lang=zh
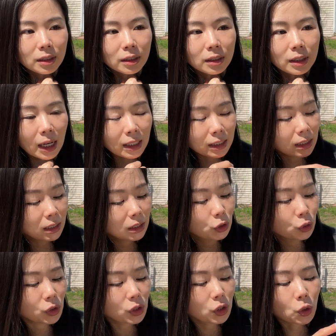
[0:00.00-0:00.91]
它是
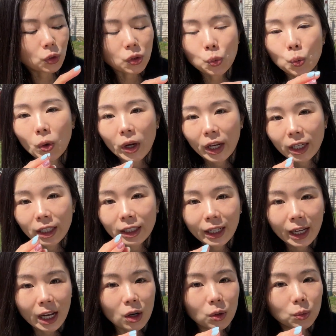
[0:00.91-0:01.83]
就是都是微
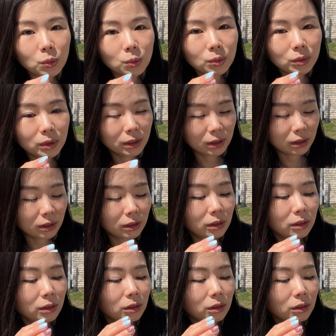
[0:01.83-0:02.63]
量的